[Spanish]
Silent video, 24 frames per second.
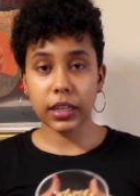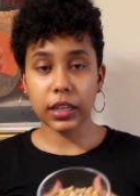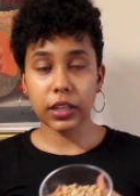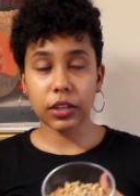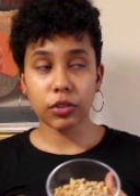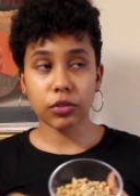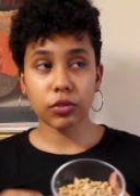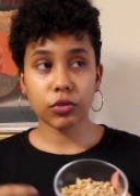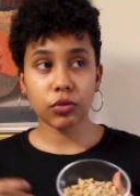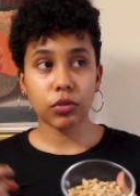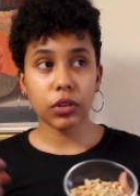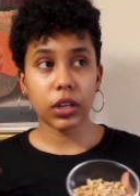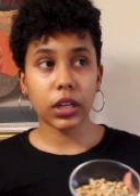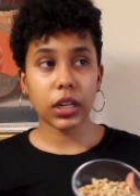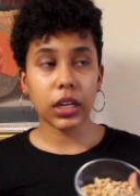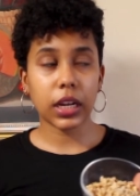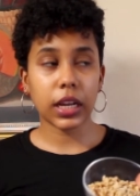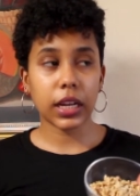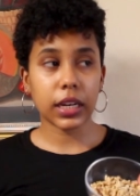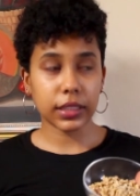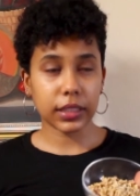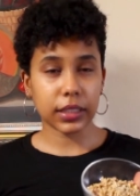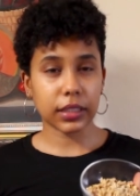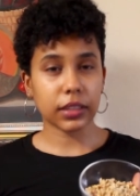Ellos en
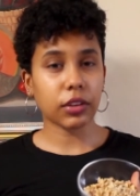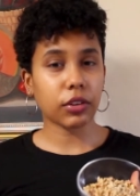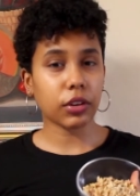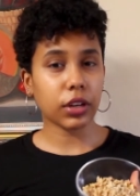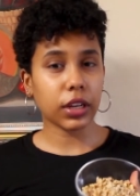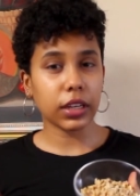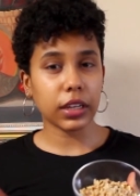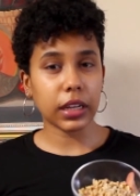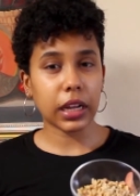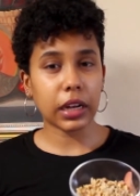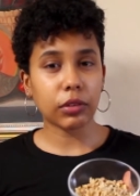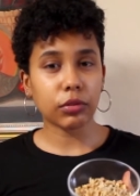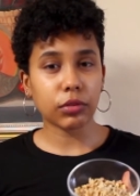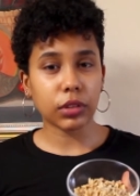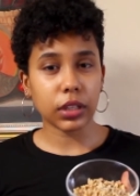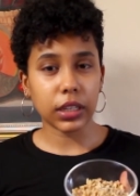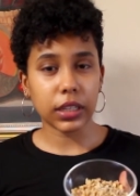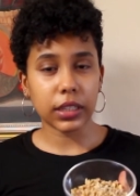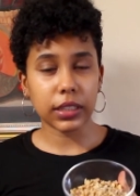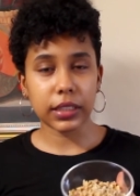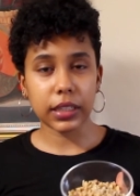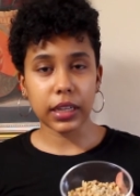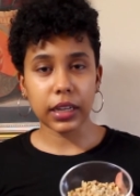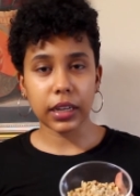la receta original
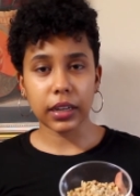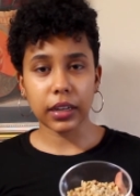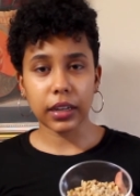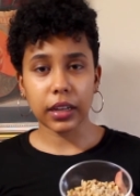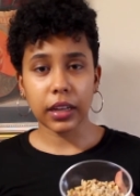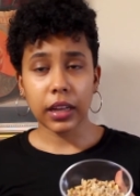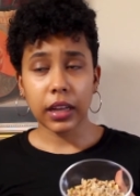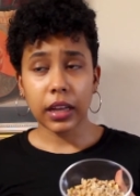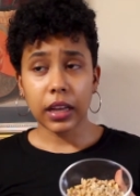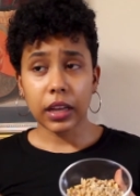utilizan